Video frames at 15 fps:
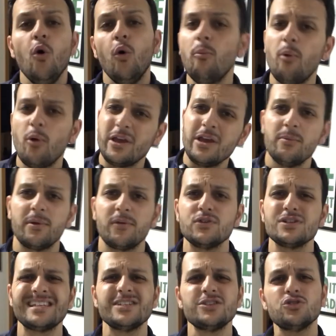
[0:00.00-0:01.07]
um pouquinho para
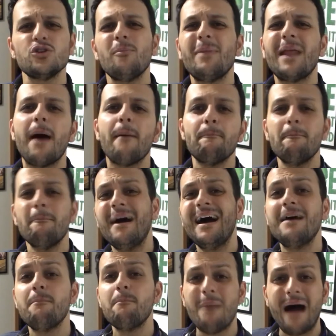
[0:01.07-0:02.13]
vocês sobre a
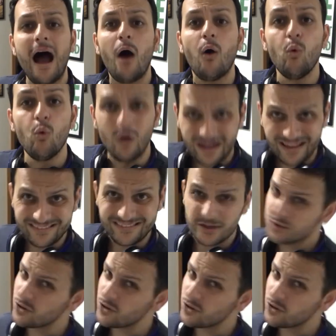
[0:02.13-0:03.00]
mamarruana.